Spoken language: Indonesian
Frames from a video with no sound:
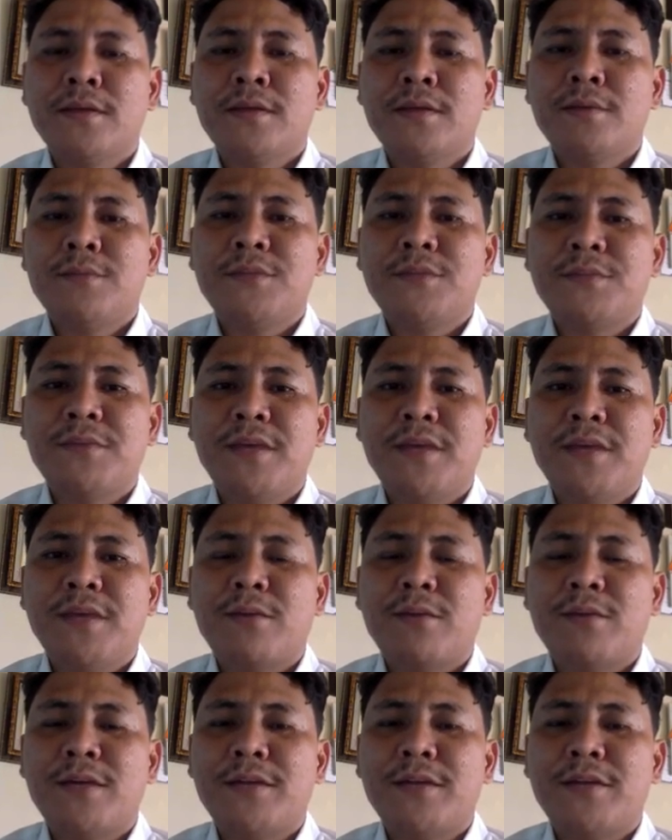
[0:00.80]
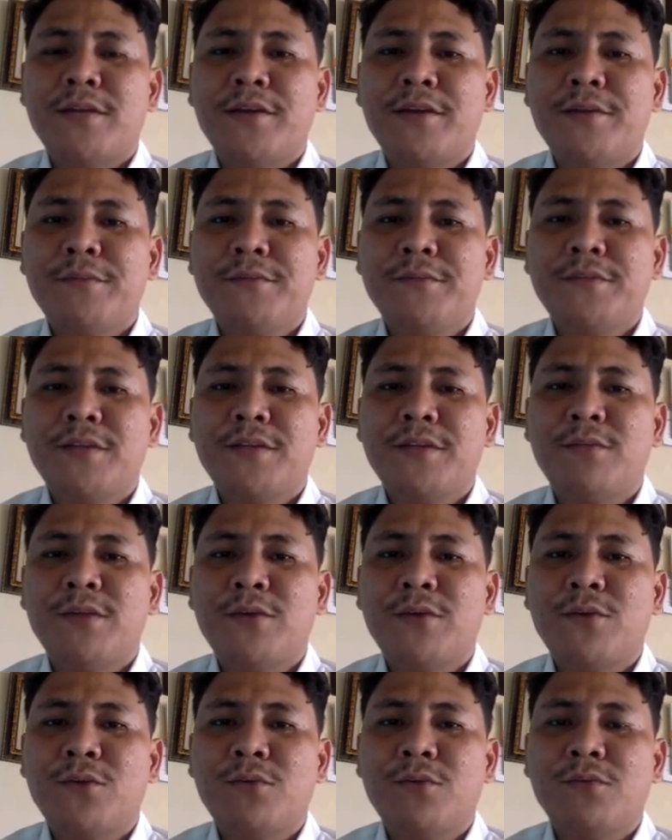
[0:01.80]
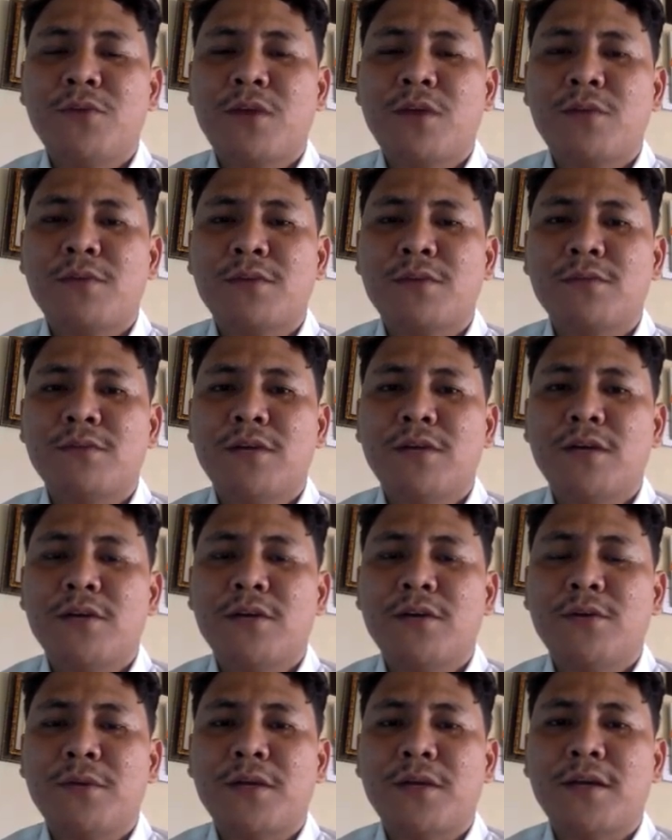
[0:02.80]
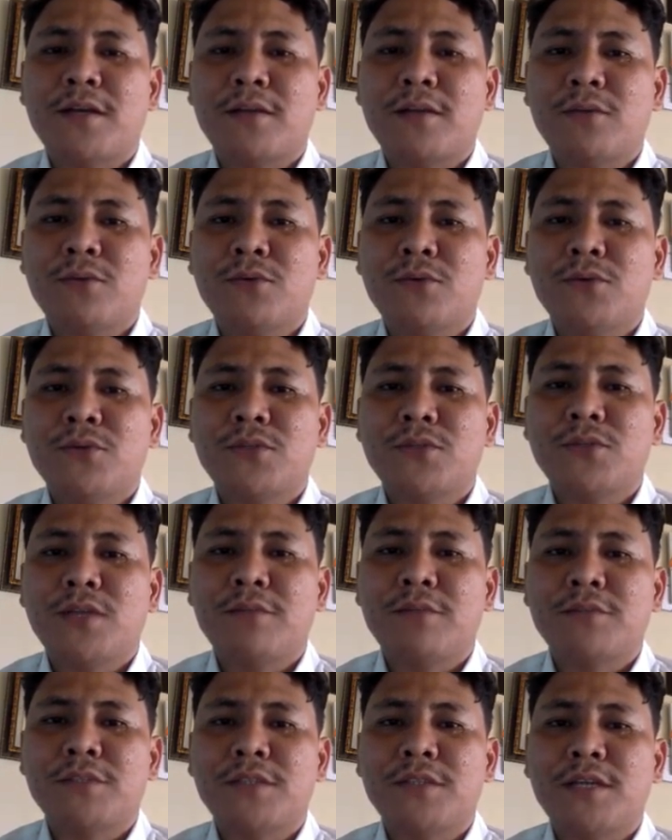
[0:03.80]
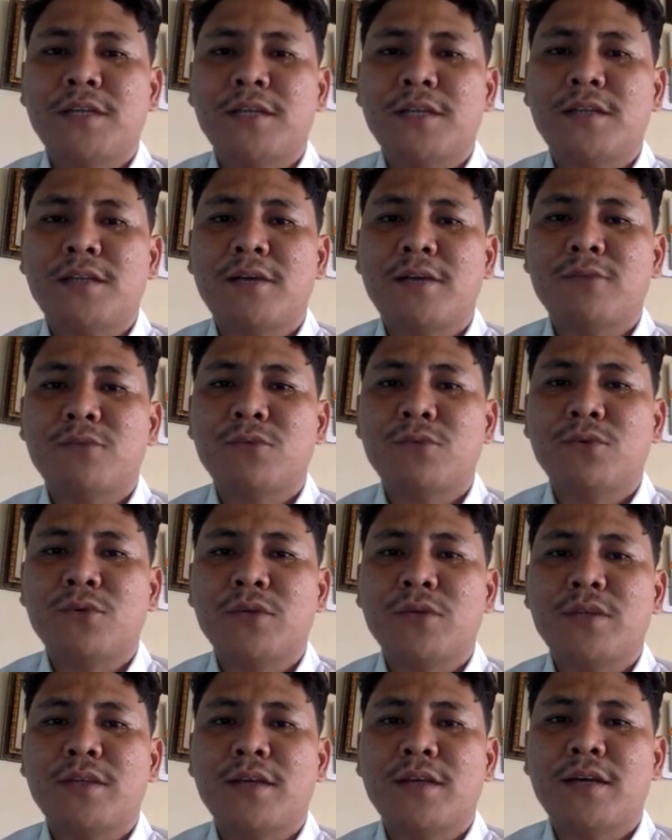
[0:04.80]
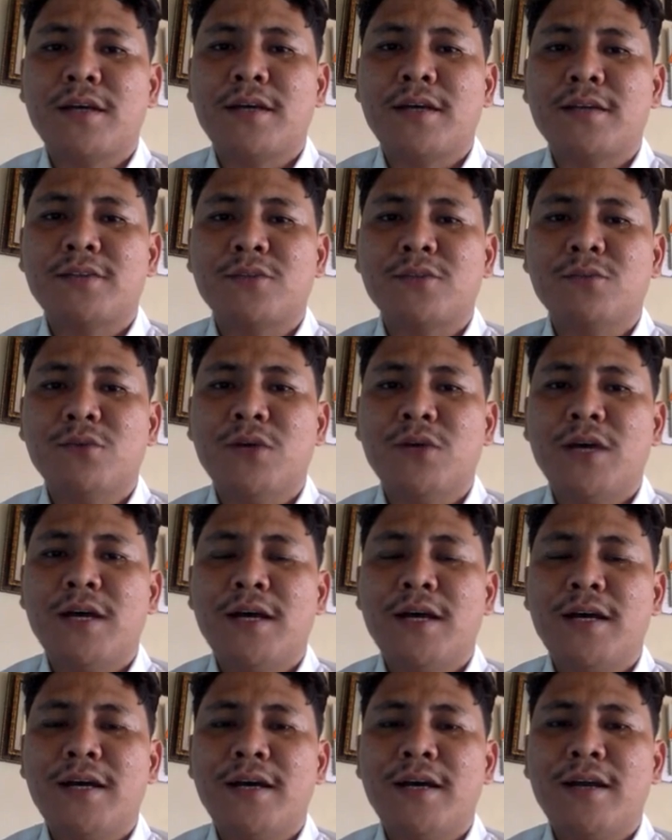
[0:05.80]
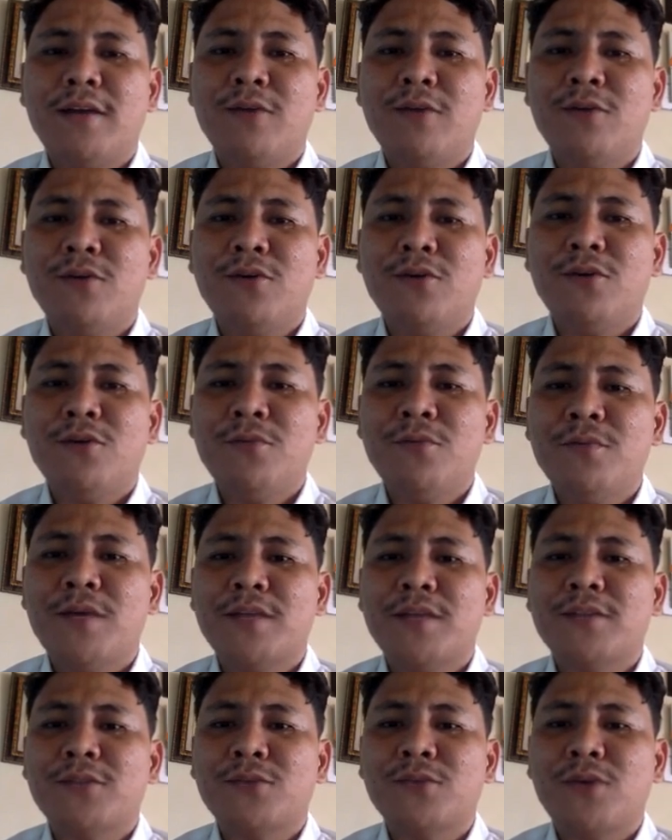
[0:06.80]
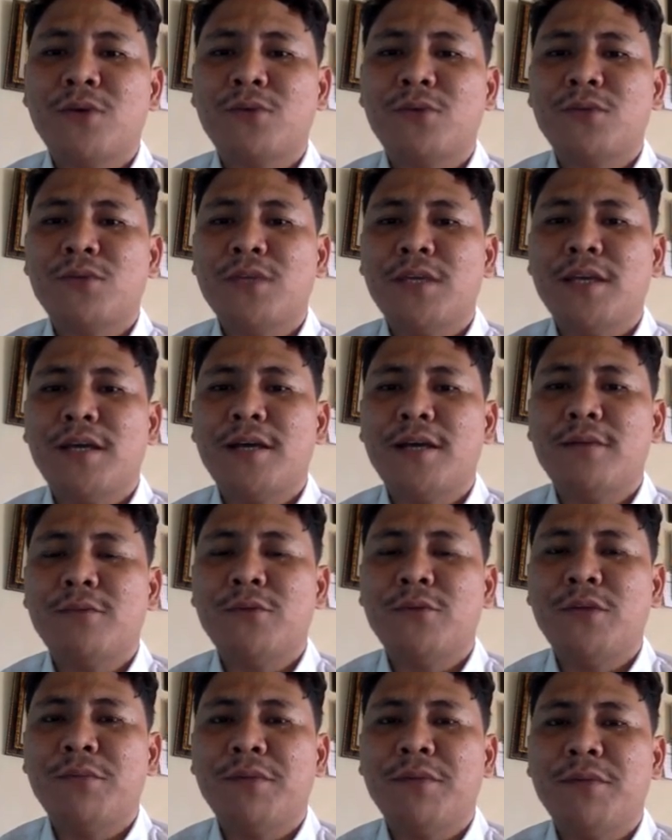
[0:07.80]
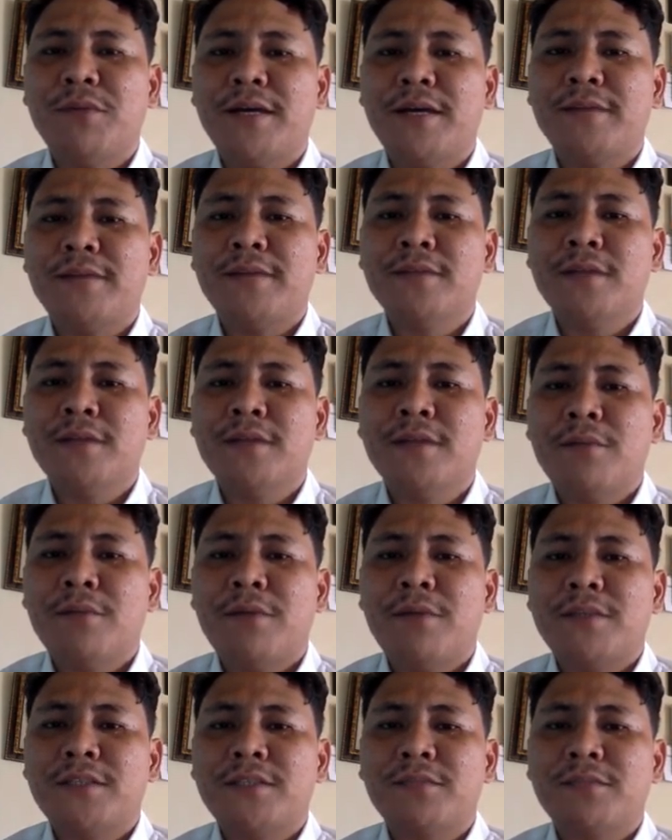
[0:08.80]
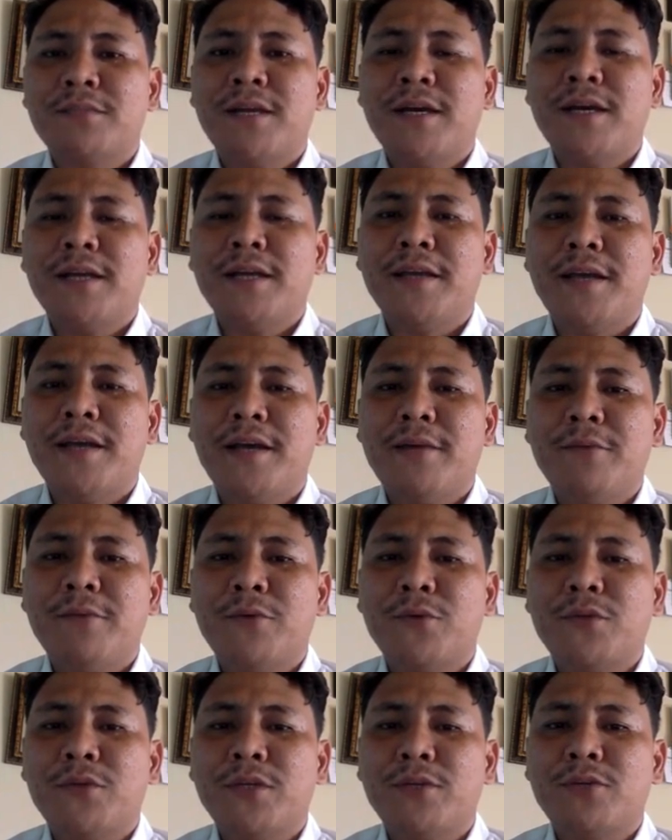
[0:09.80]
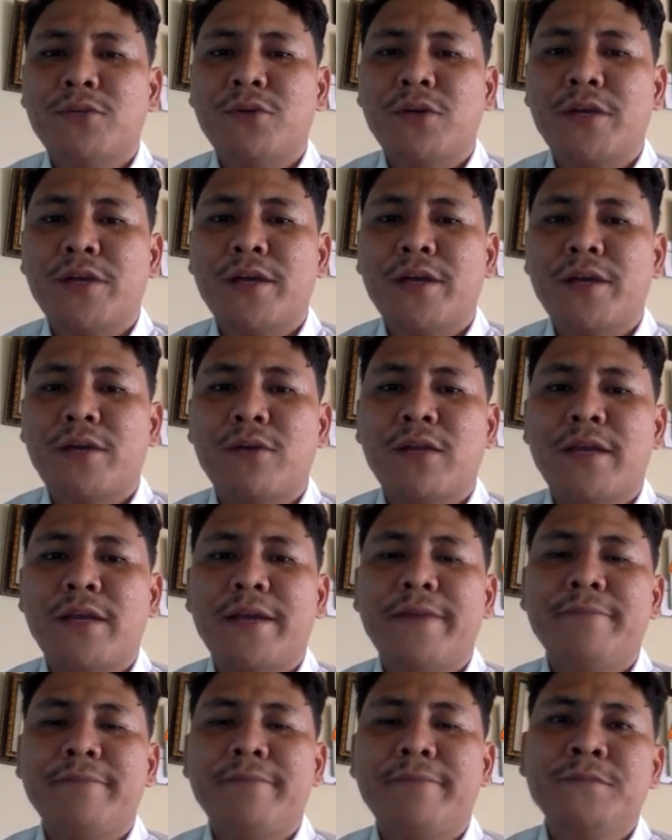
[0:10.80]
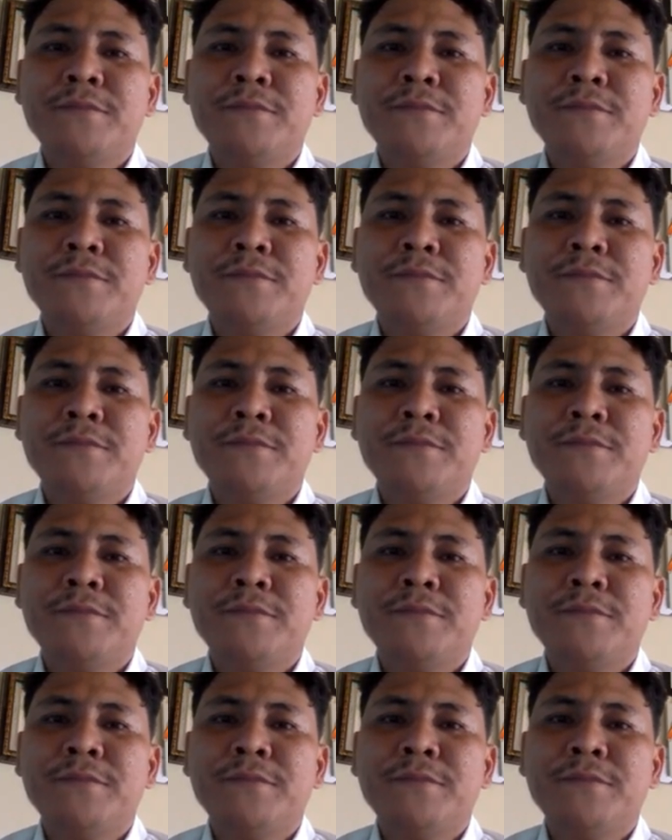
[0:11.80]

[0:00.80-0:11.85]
Bismillahirrahmanirrahim. Assalamualaikum warahmatullahi wabarakatuh. Salam sejahtera untuk kita semua. Halo mahasiswa UT yang budiman, masih semangat ya mengikuti tutorial online.